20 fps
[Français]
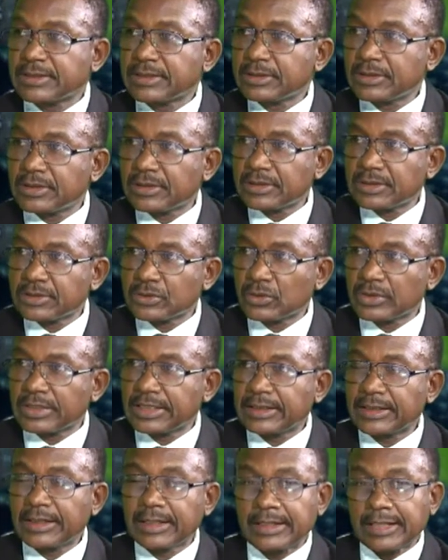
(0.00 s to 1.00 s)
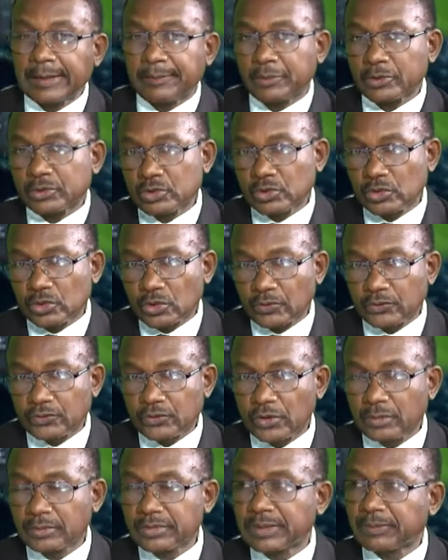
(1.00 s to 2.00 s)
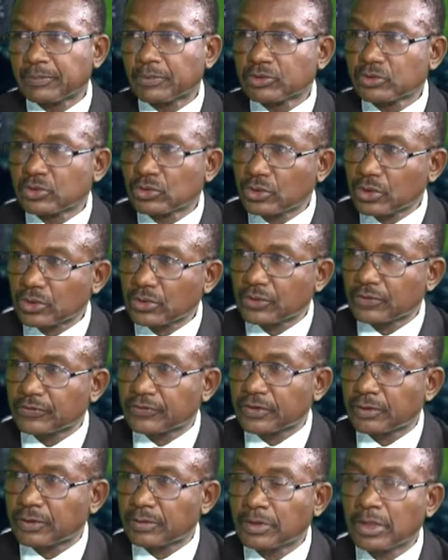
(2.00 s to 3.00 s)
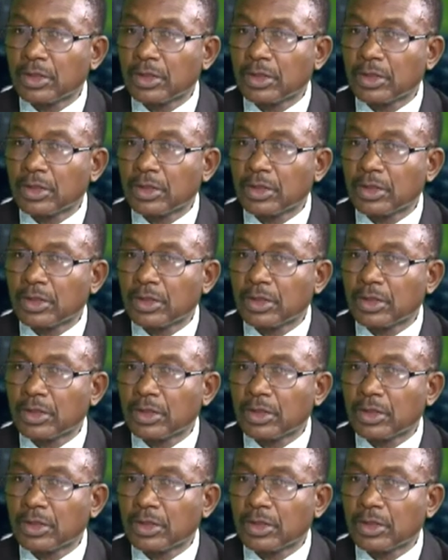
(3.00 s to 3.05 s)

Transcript: isoler des produits conformes des produits non conformes